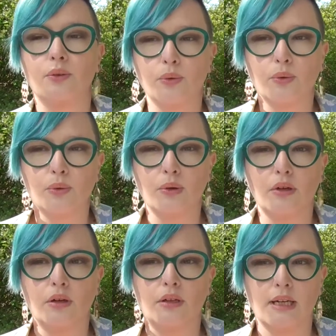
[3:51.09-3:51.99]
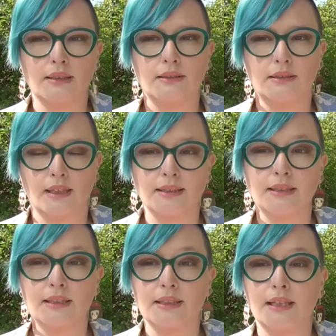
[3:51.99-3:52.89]
que
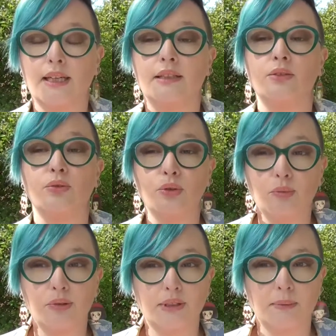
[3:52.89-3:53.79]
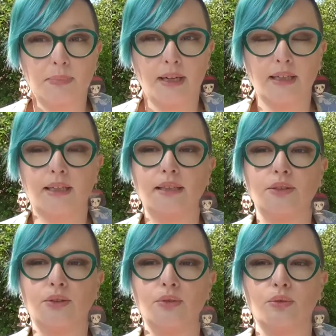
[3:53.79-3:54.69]
l'AstraZeneca n'augmentait pas les
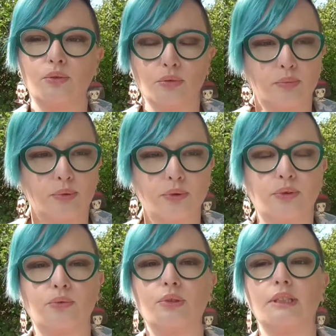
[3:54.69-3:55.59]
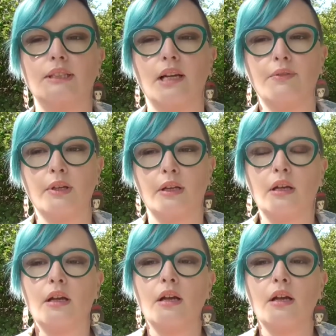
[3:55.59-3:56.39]
risques de thrombose, donc il n'y avait